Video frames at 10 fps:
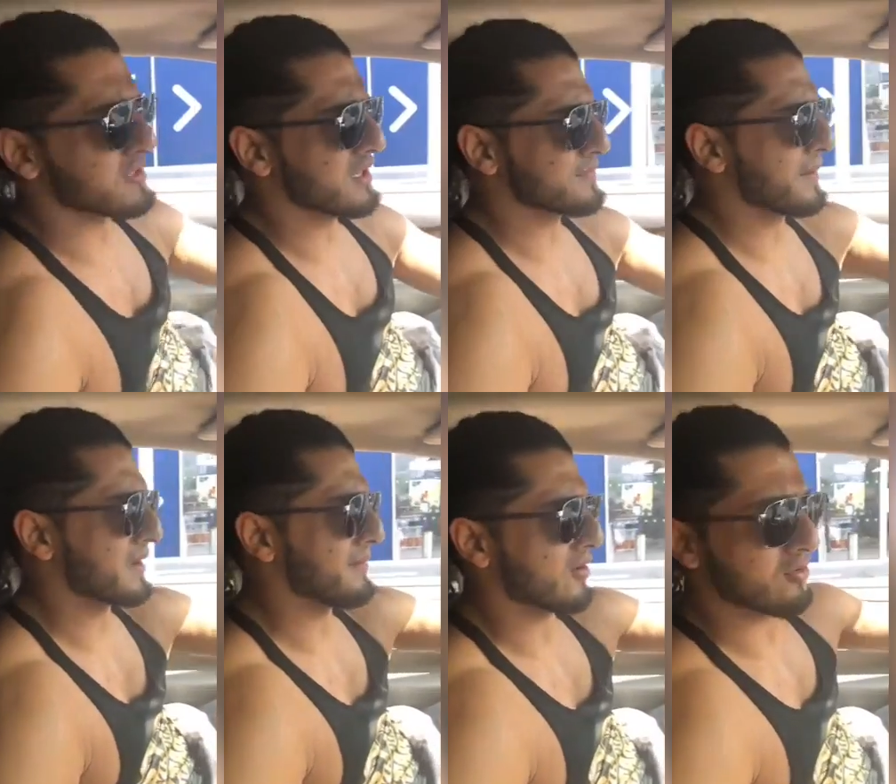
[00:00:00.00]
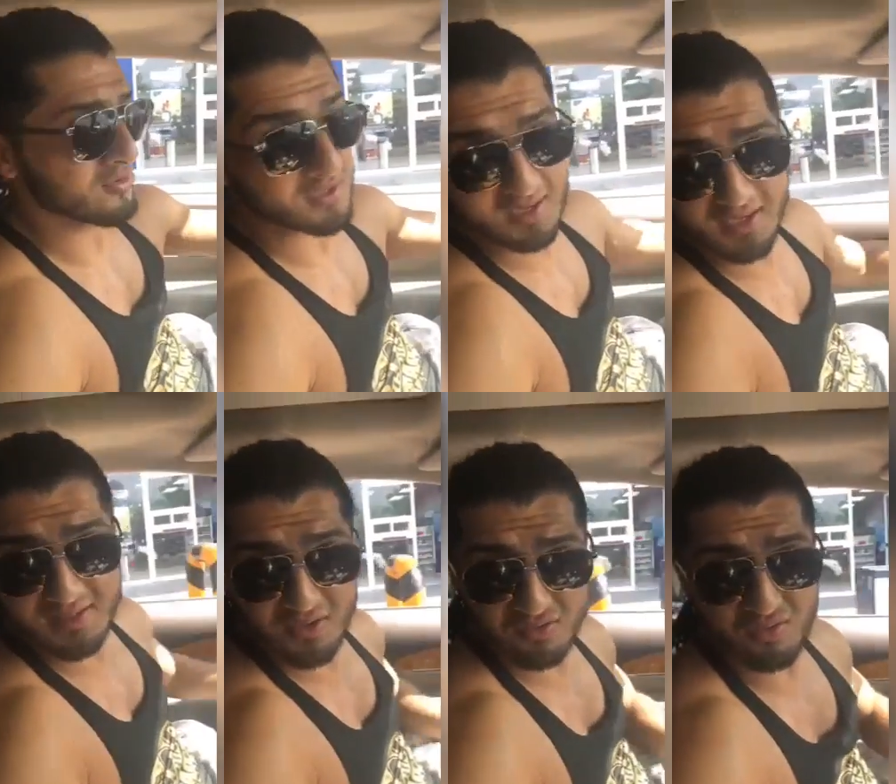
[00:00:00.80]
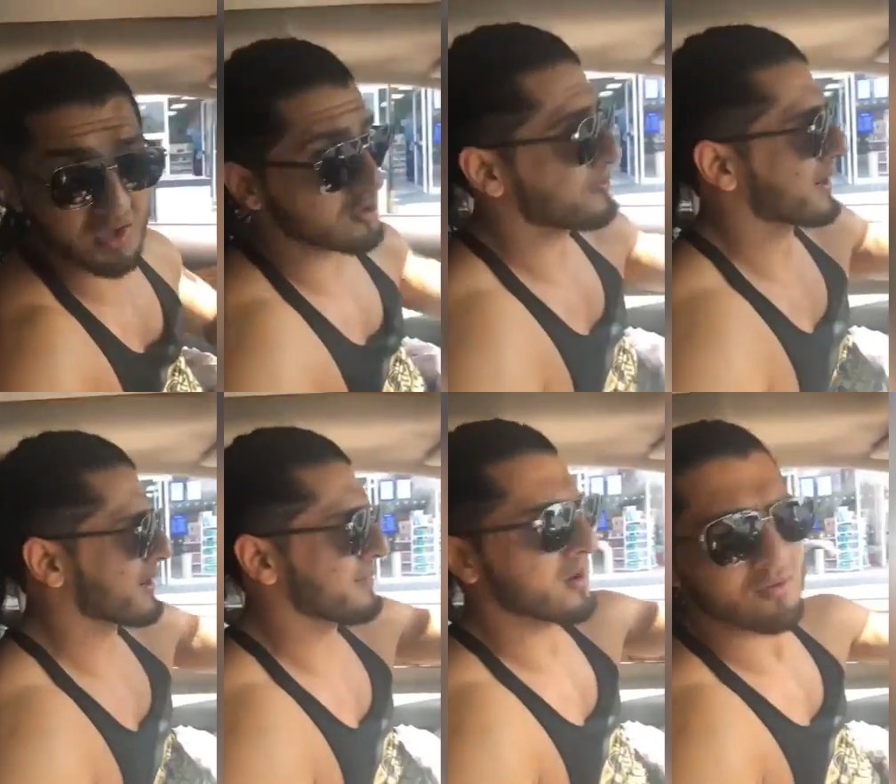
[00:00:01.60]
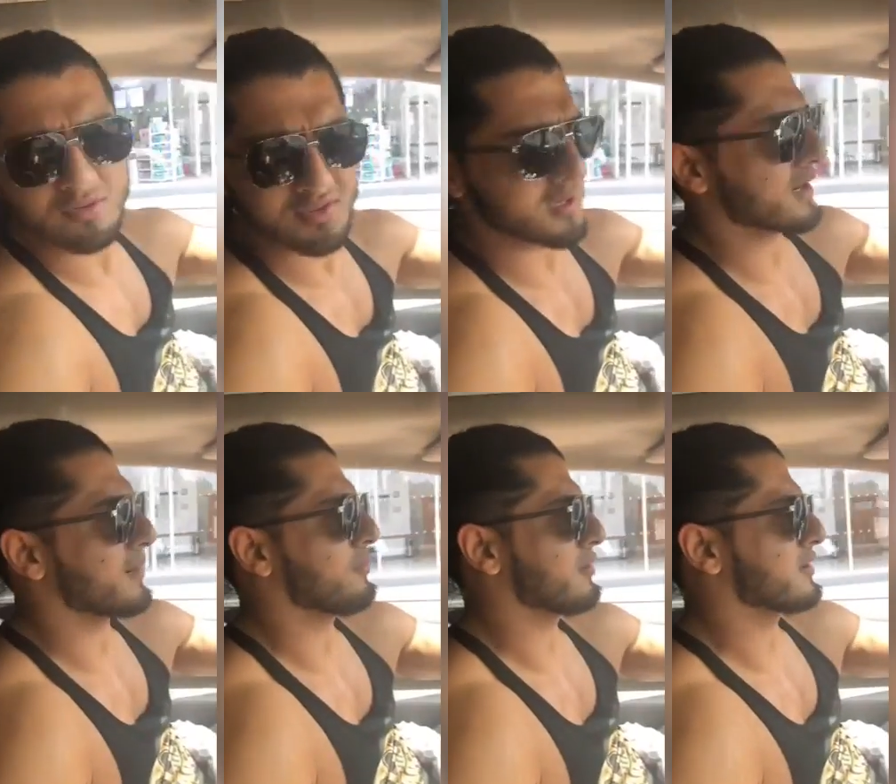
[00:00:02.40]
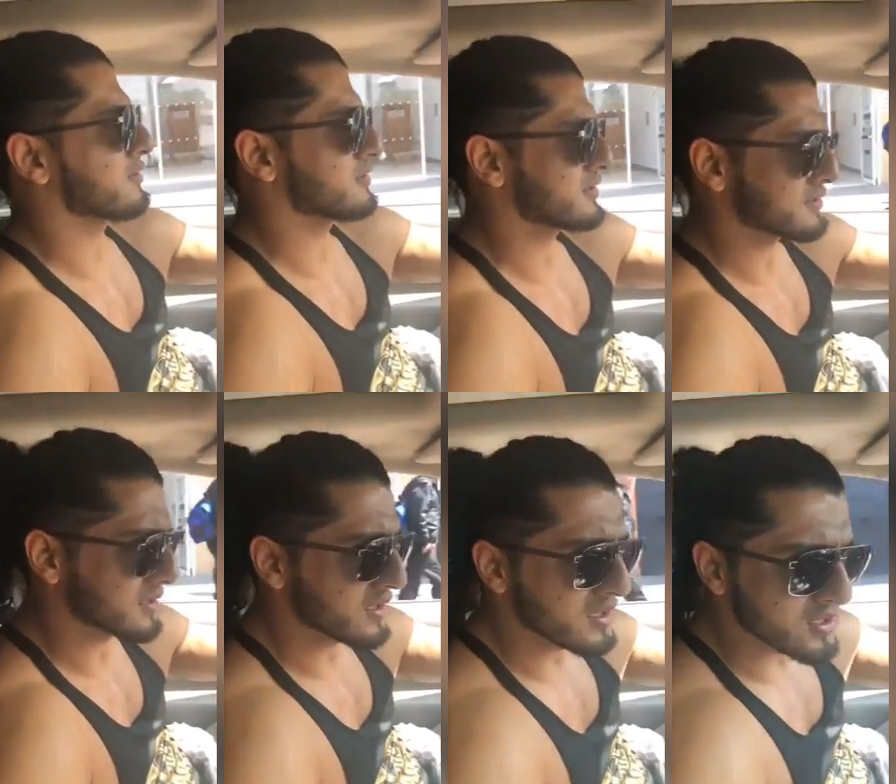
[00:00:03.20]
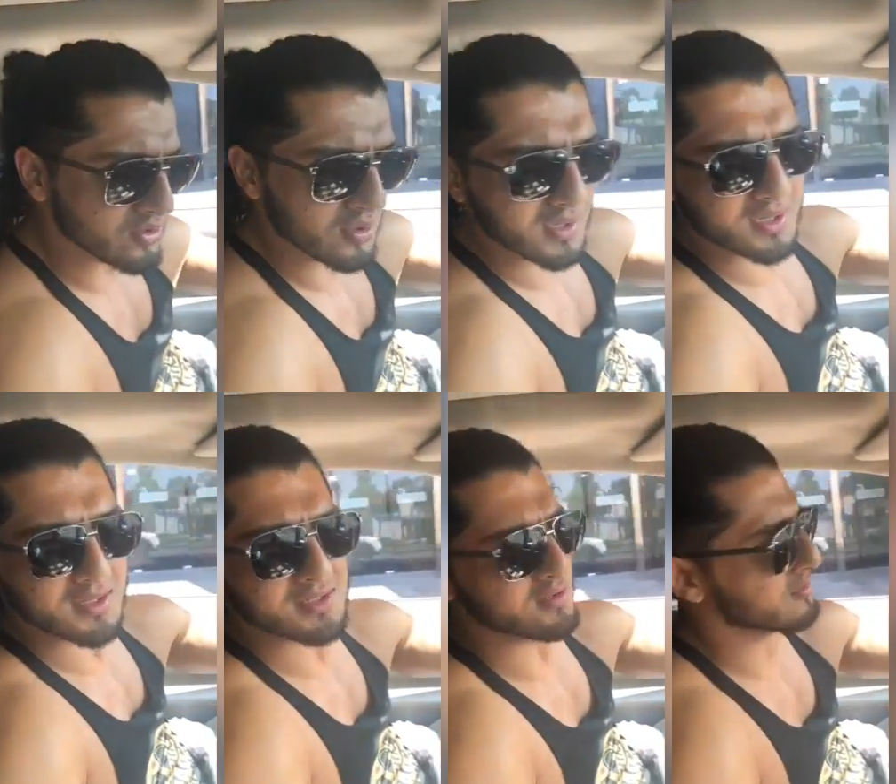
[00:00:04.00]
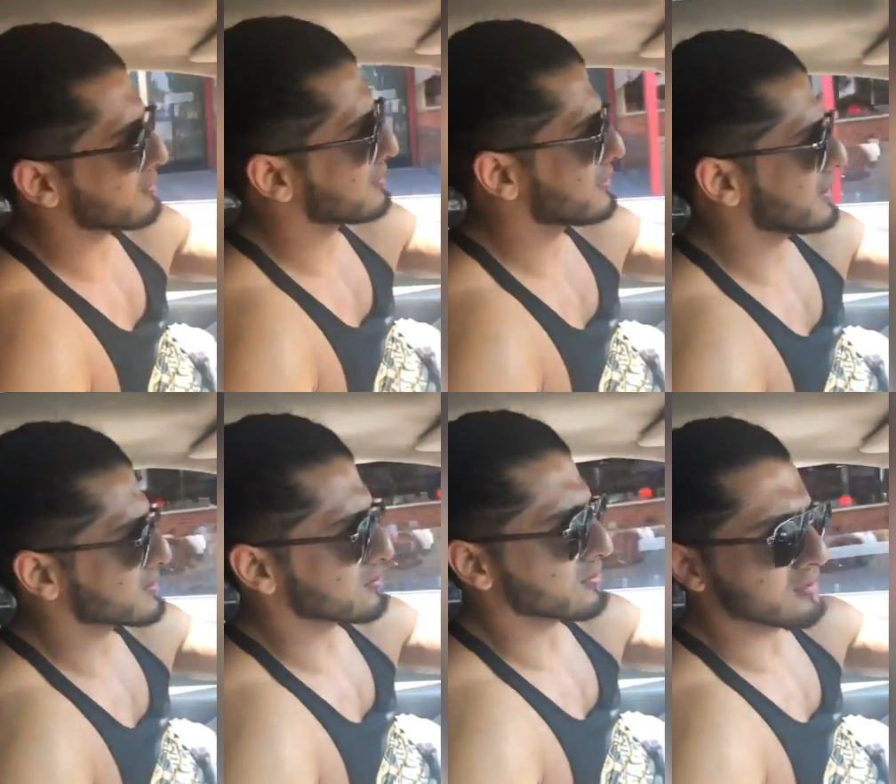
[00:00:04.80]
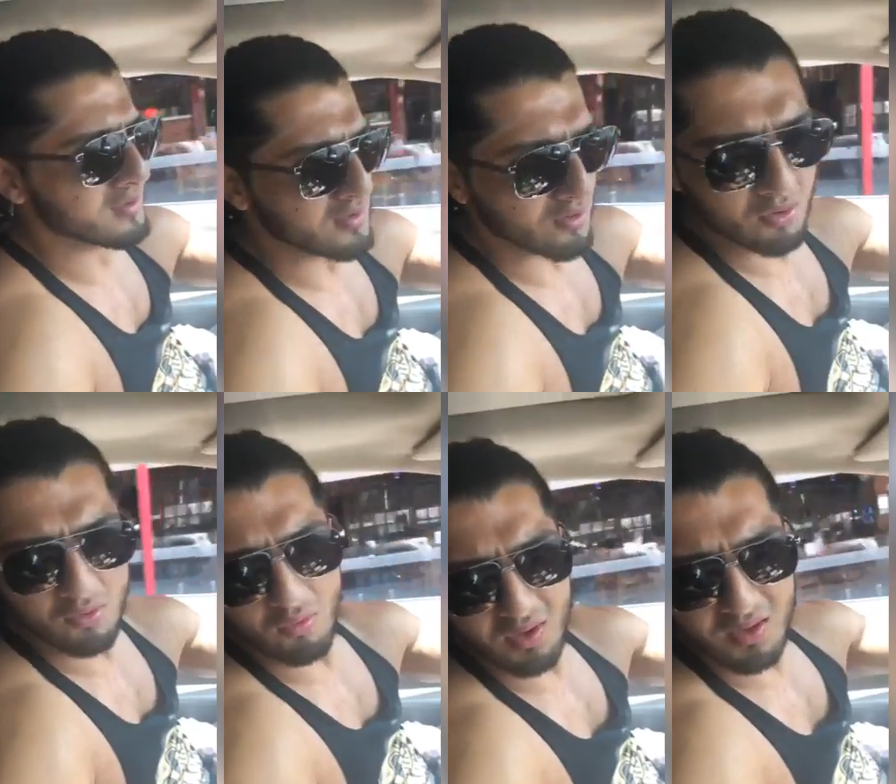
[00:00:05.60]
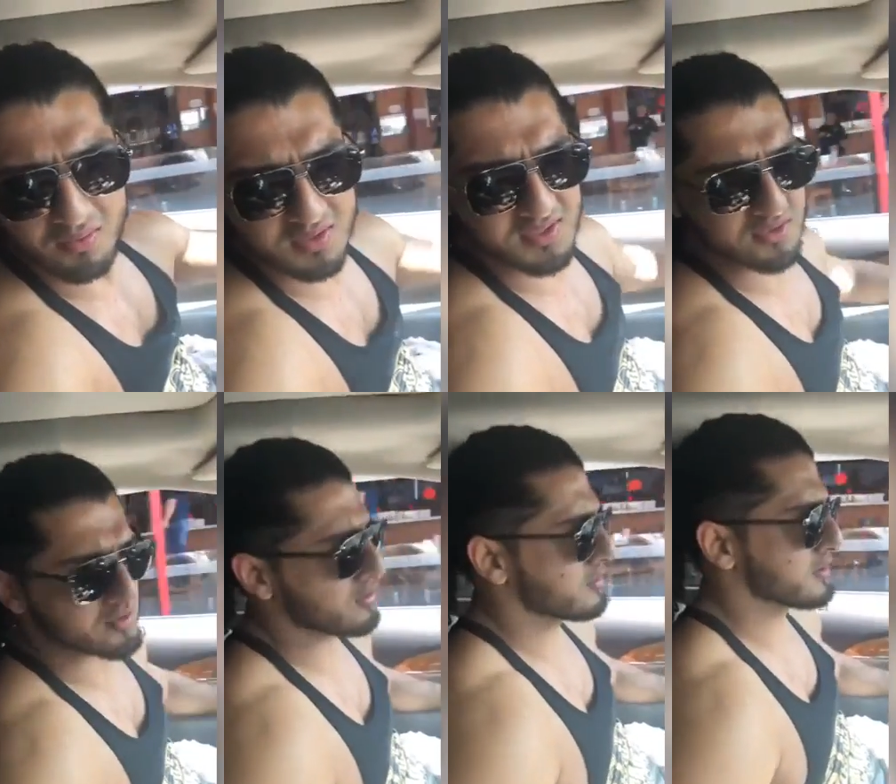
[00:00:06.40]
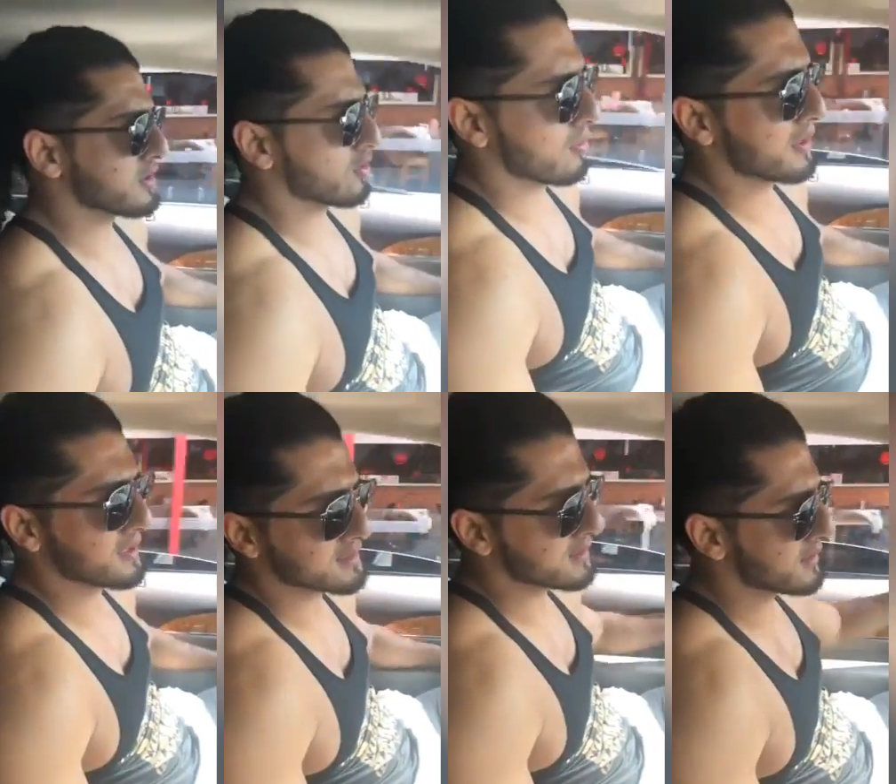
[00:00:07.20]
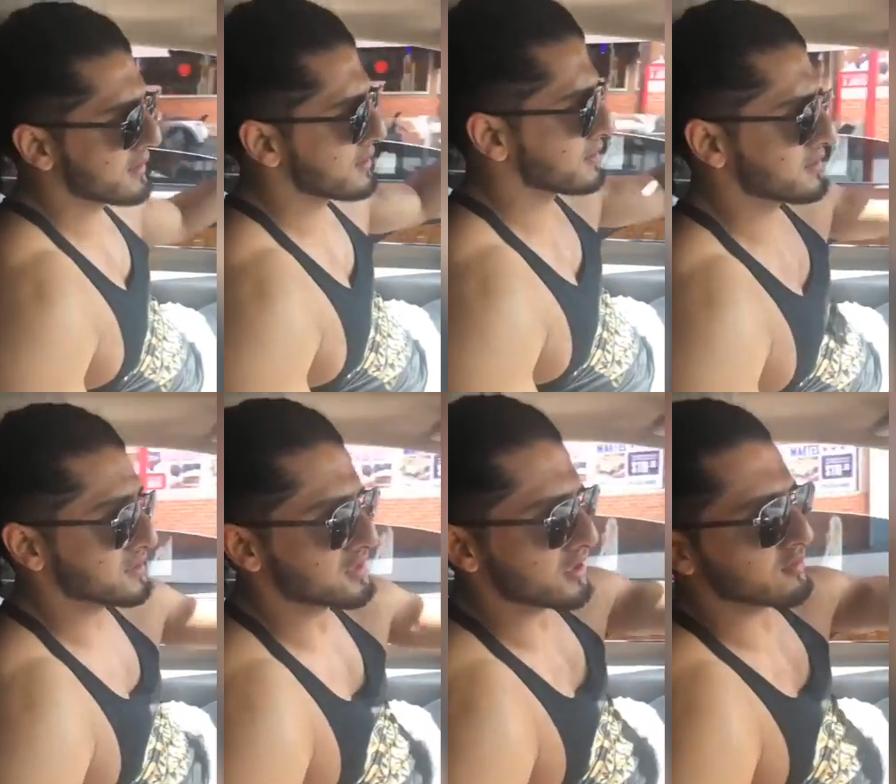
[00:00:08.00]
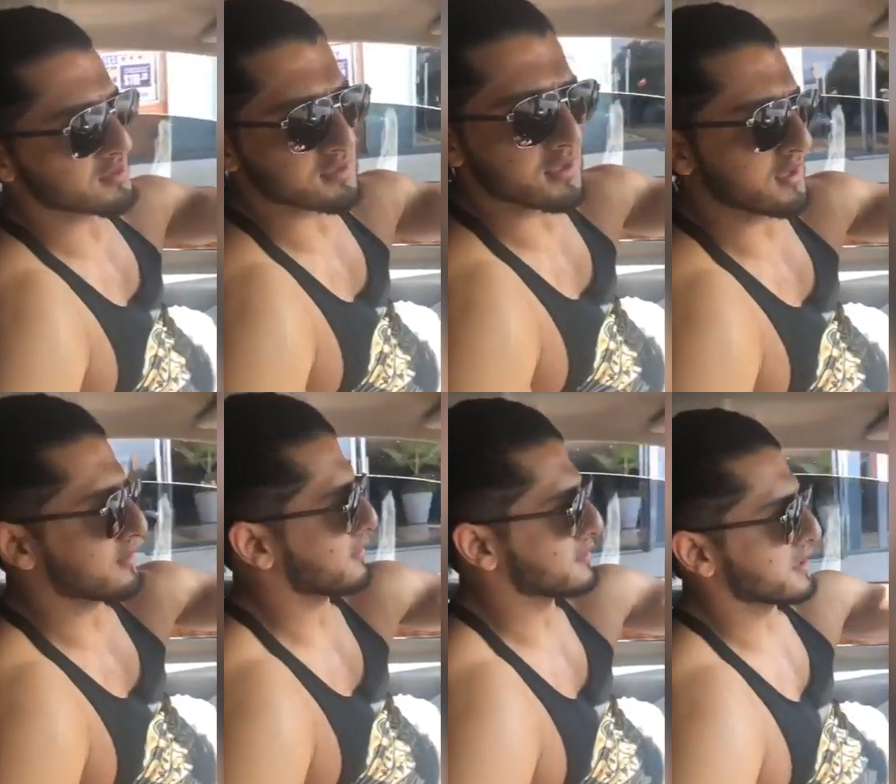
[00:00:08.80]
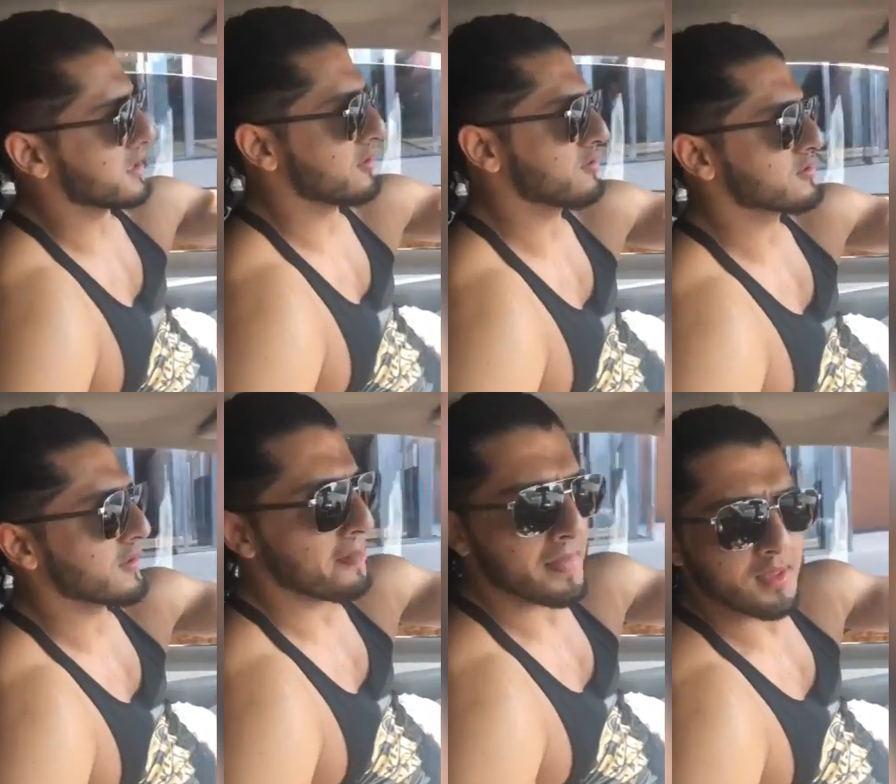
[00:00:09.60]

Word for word: ustedes, para que me conozcan en Estados Unidos, para que me conozcan en Japón. Entonces, soy agradecido, eso me lo inculcaron desde, jóvenes, desde chicos, desde, niños.